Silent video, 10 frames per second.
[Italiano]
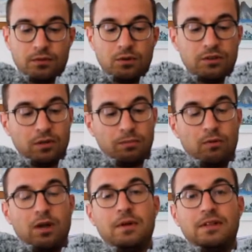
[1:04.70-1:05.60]
Questa è un
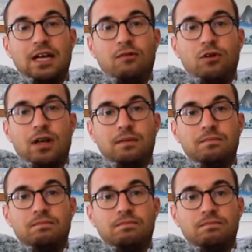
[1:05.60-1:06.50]
po' una
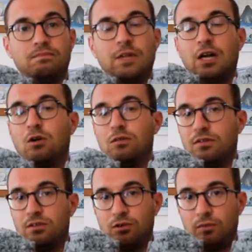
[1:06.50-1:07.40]
metafora della
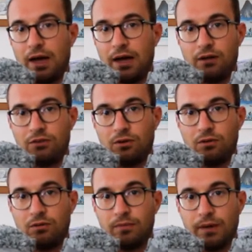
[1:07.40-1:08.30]
condizione umana,
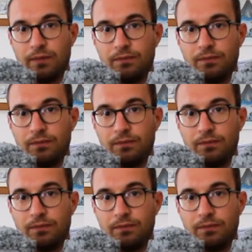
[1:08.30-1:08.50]
secondo me.